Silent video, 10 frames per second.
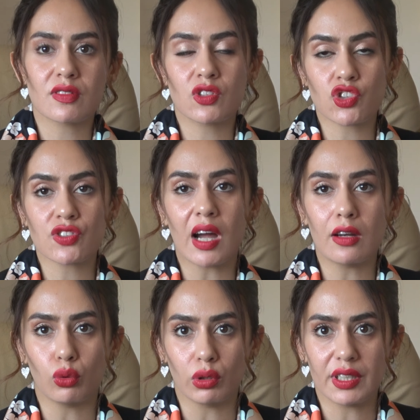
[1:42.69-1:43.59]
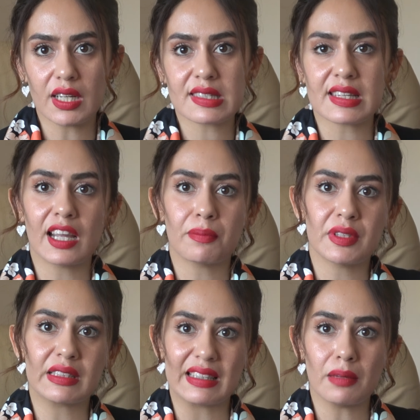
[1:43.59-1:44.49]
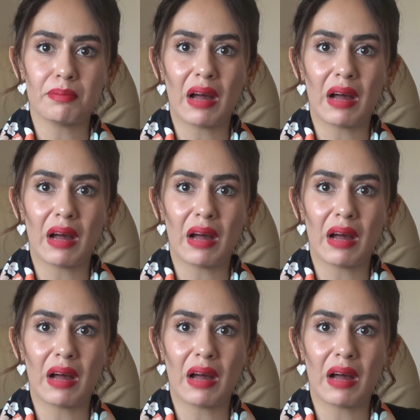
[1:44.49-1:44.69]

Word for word: dijital olarak sahipli diye